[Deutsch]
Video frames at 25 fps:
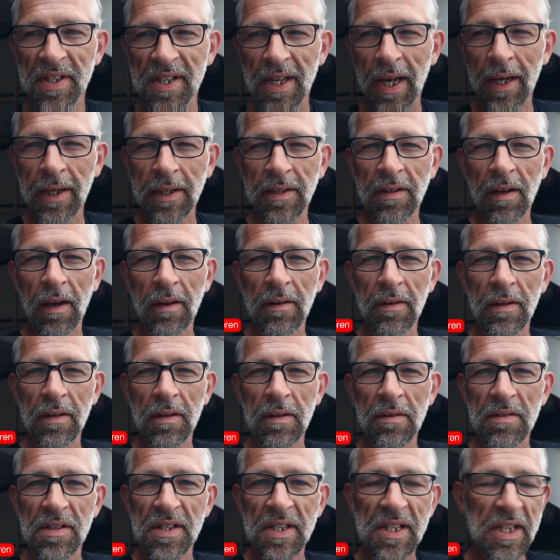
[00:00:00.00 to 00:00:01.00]
zeigt eine
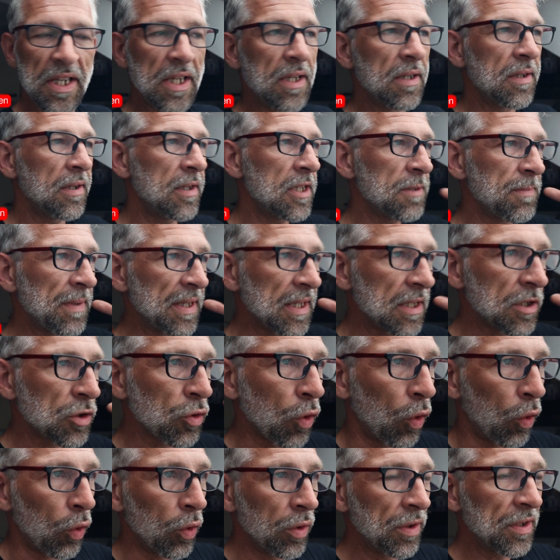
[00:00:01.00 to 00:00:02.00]
Szene, die ich mit der
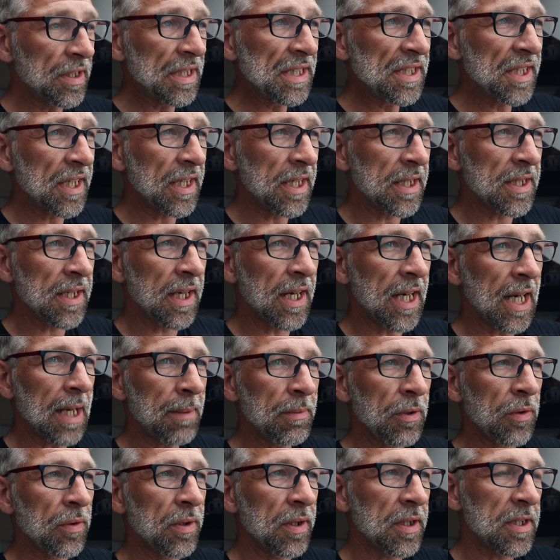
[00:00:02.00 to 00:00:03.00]
Drohne gedreht
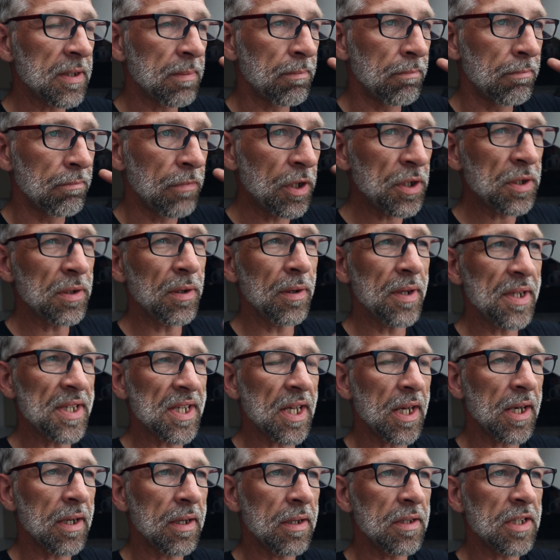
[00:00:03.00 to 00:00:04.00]
habe und ich möchte euch
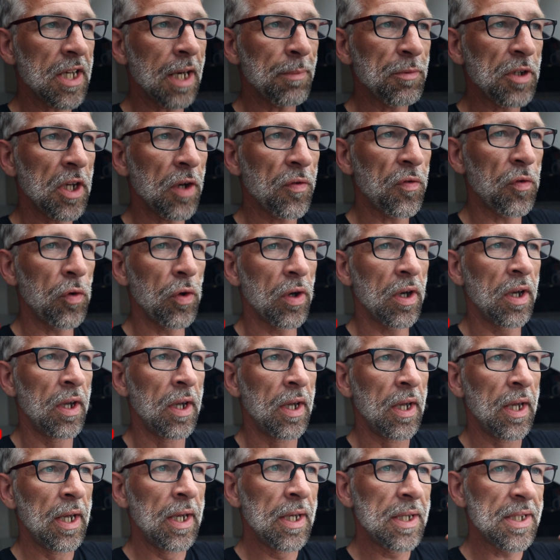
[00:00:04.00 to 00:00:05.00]
sagen, ich habe dafür
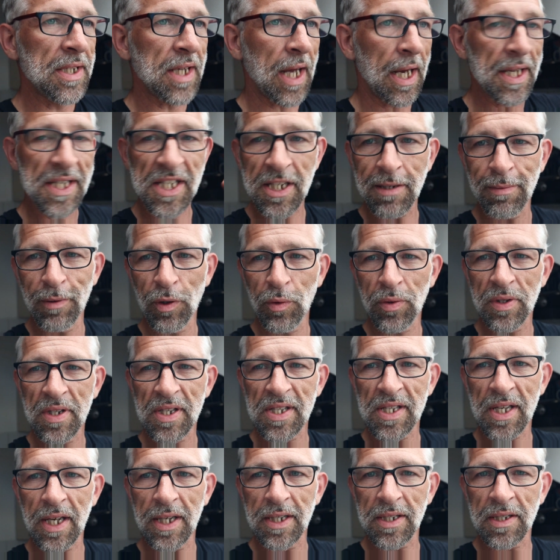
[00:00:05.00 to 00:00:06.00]
30 Minuten
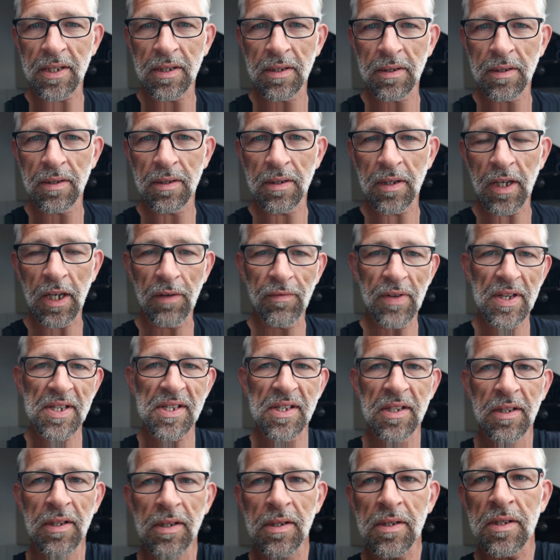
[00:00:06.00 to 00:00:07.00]
Zeit
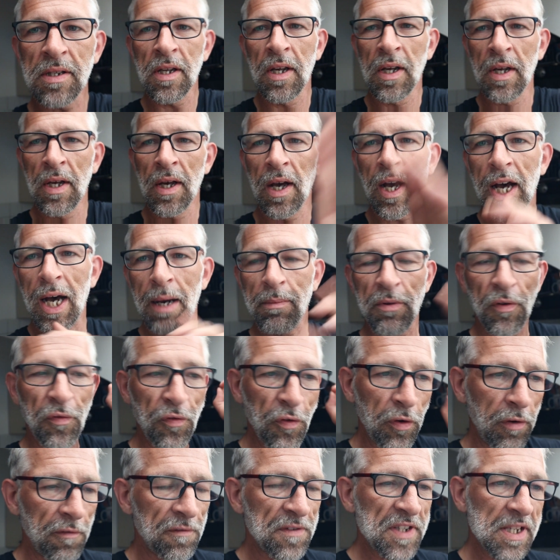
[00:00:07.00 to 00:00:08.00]
investiert, habe
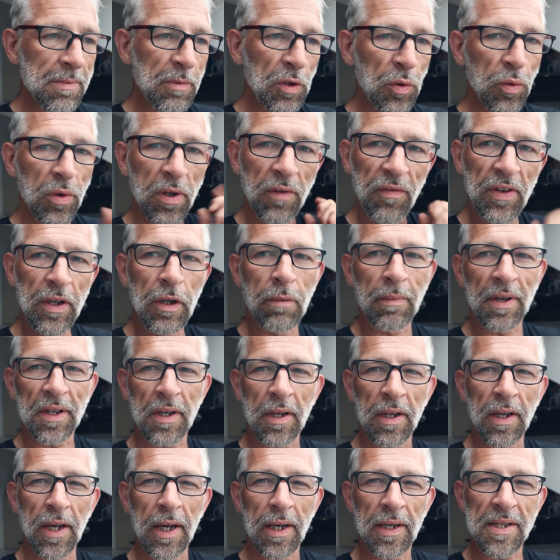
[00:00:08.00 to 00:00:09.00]
15 Minuten
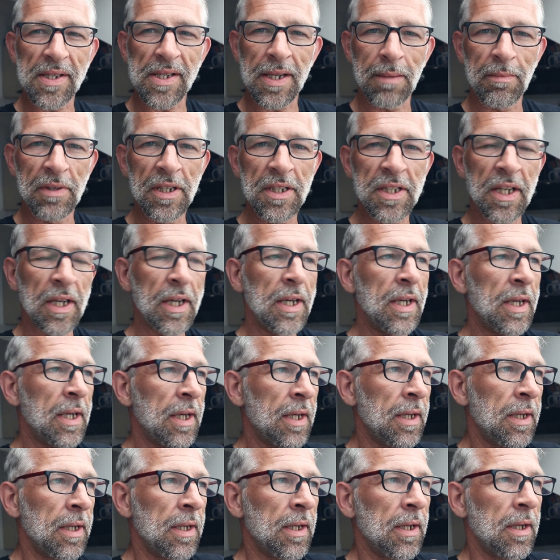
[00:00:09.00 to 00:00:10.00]
Videomaterial gesammelt,
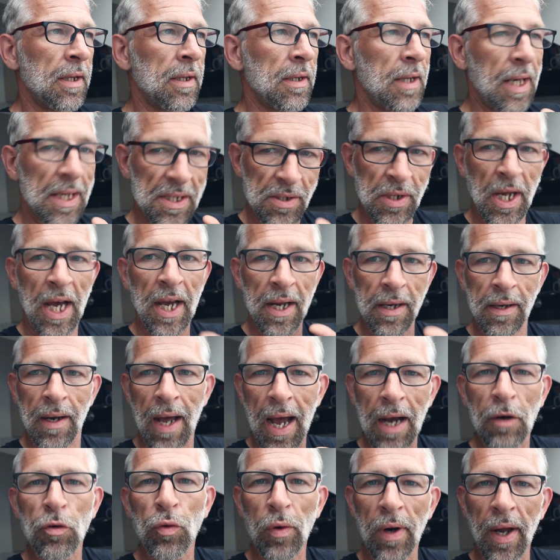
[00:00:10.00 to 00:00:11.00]
also
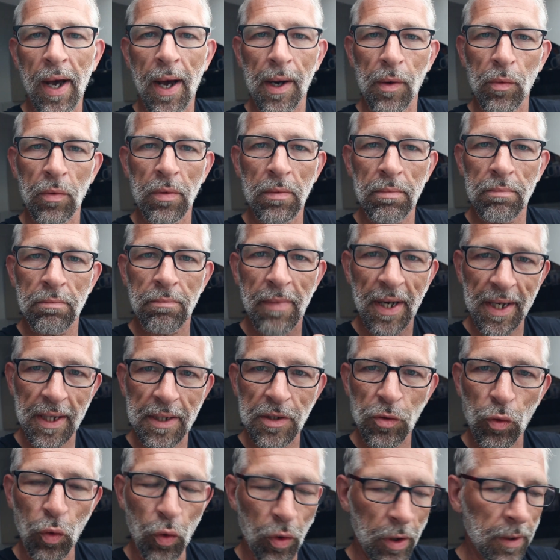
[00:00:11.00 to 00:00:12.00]
eine Akkuladung meiner
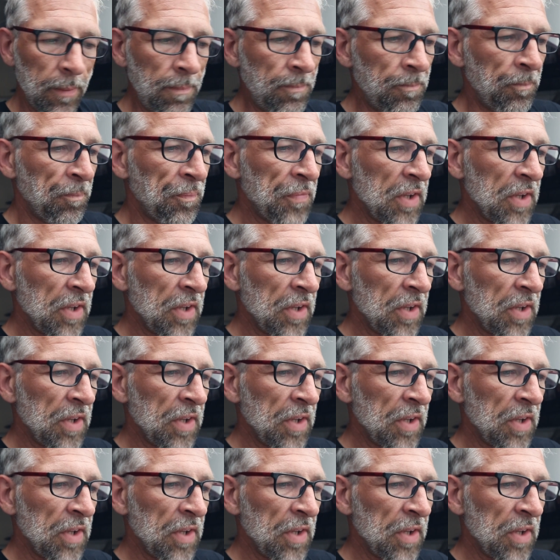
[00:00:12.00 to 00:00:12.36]
Drohne